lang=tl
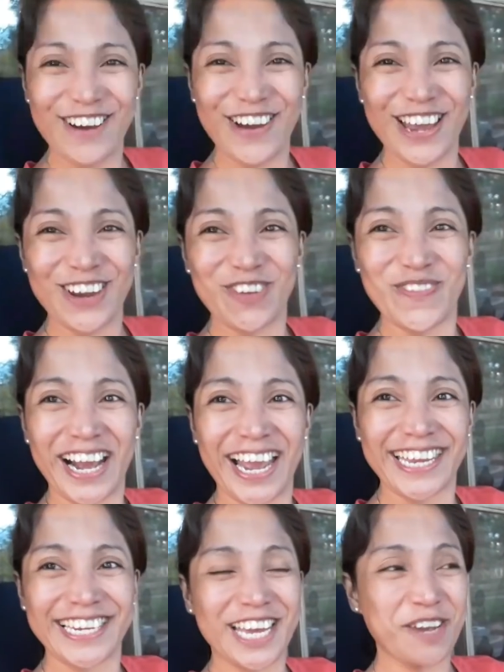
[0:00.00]
Hello, hello mga
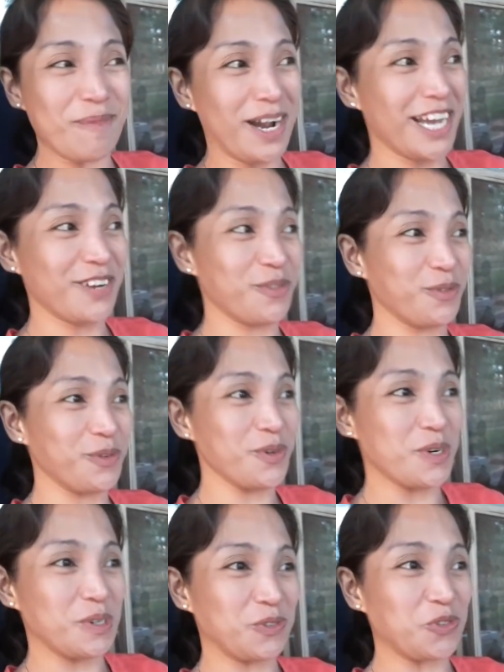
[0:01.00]
inday, mga
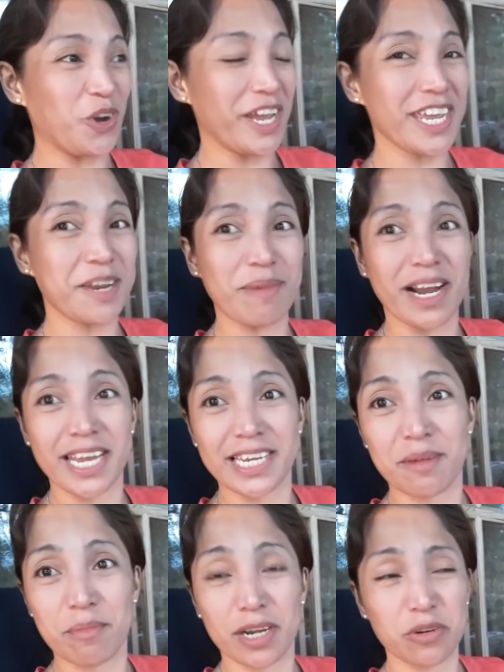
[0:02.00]
dudong. So, ayan mga
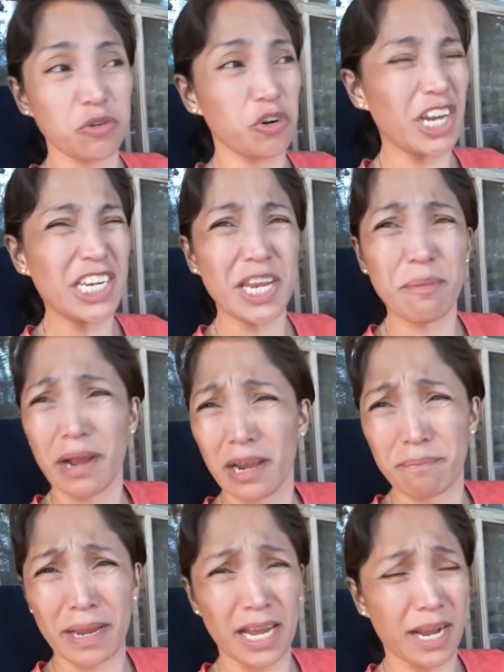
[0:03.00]
inday, mga dudong. Kanina pa
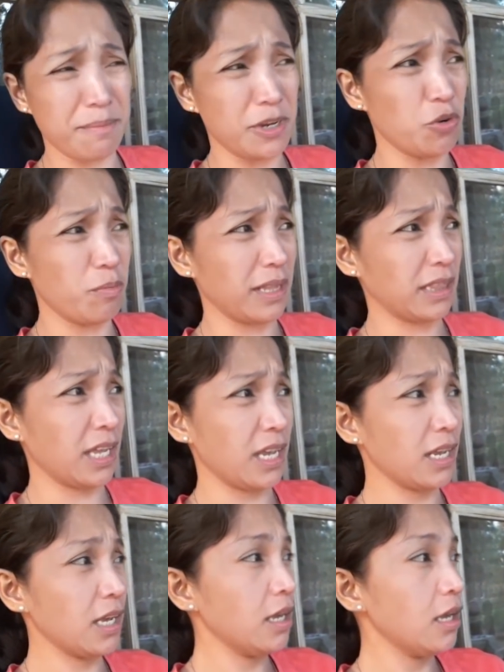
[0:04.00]
pala kami
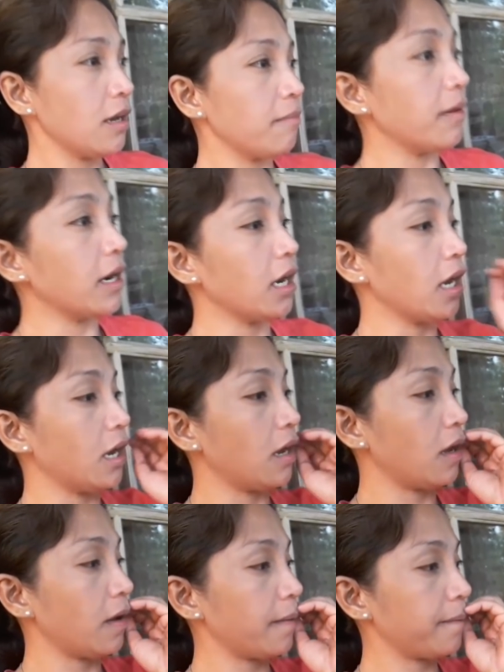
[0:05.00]
dumating mga
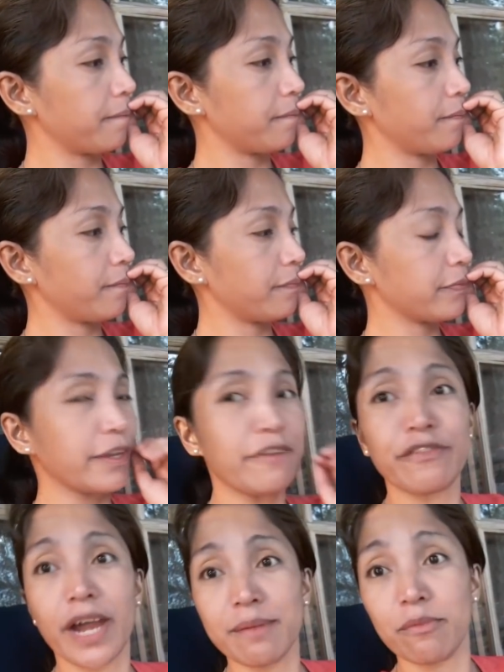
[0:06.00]

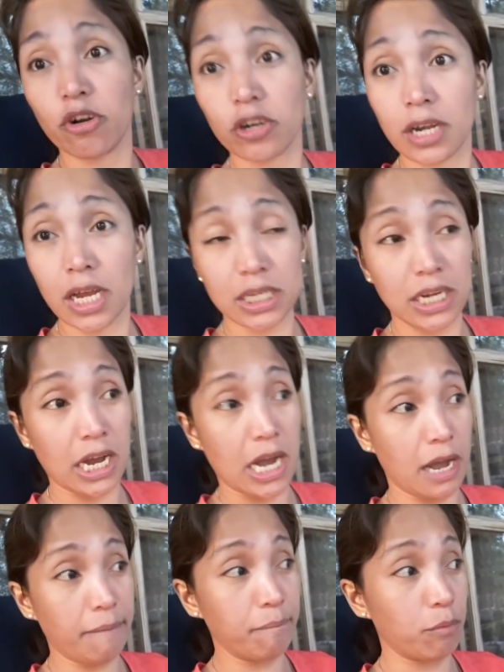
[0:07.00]
5 o'clock ng
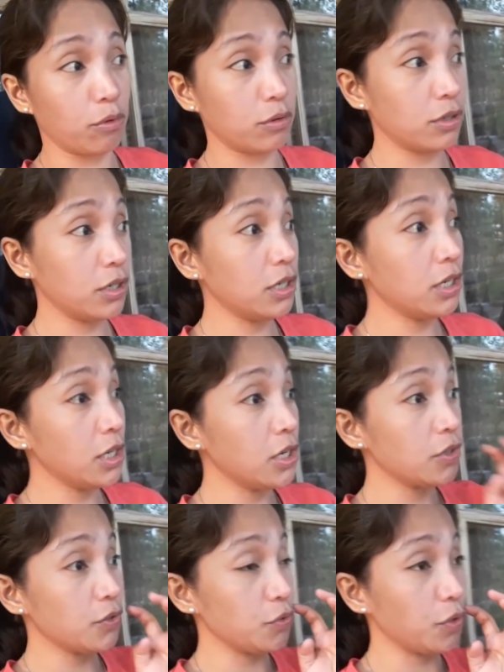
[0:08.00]
hapon.
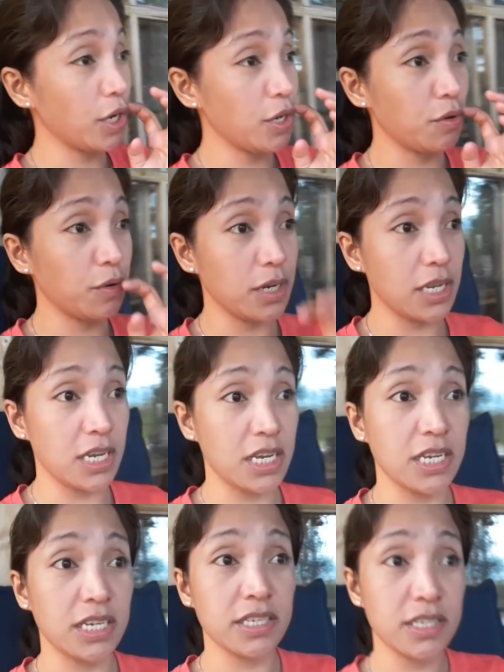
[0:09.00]
So, ngayon
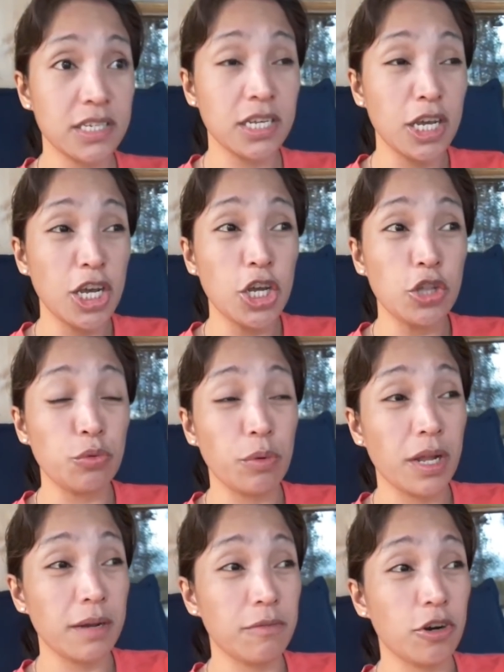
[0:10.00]
is
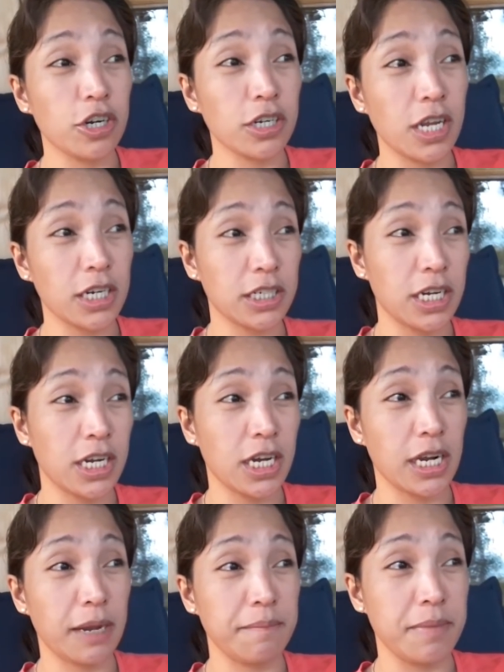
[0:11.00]
12 o'clock na
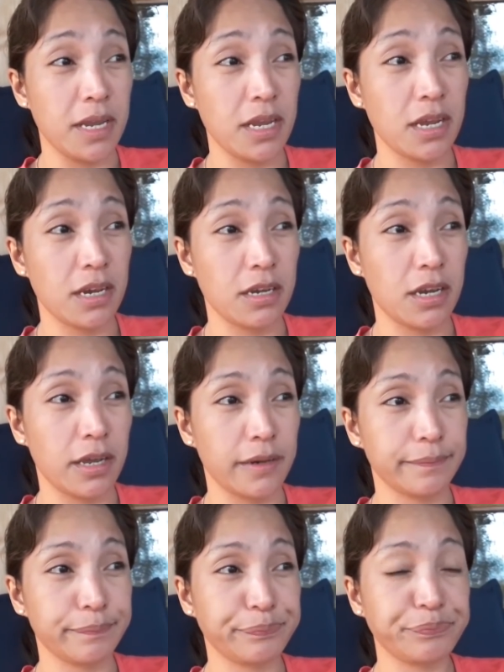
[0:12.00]
ng gabi. And
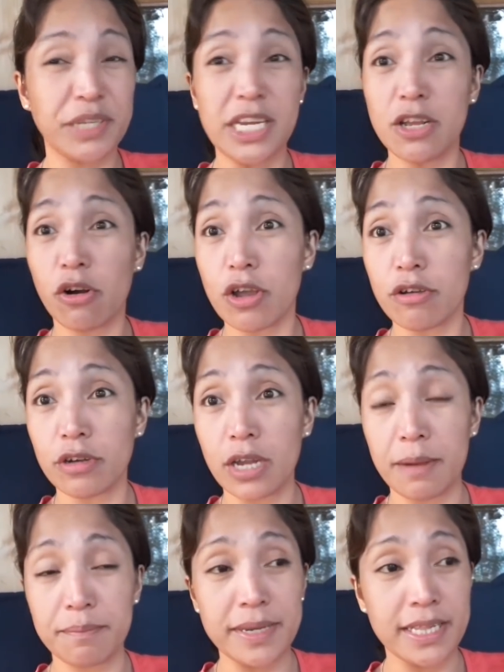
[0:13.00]
then, hindi ko yun
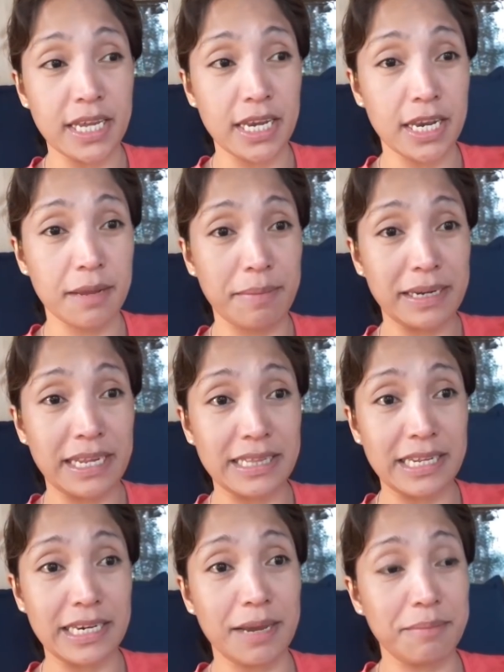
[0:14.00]
na-update kanina
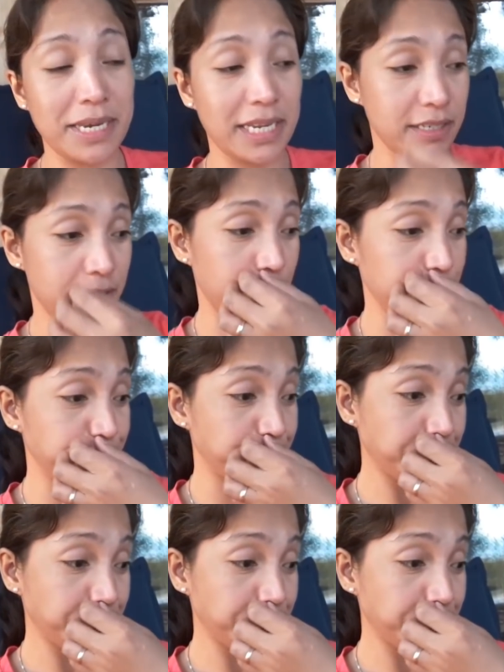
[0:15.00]
pagdating namin kasi